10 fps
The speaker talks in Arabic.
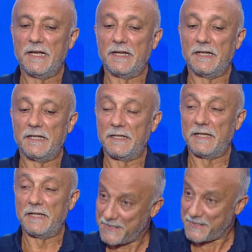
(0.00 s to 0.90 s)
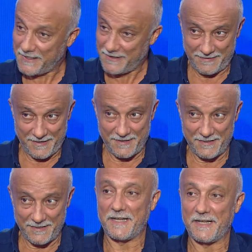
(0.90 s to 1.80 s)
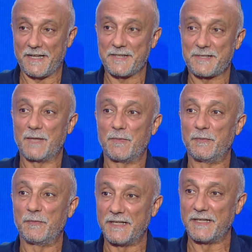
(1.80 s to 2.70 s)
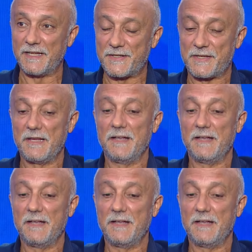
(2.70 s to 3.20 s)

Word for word: آه عسل نحن ضيعت عسل بامتياز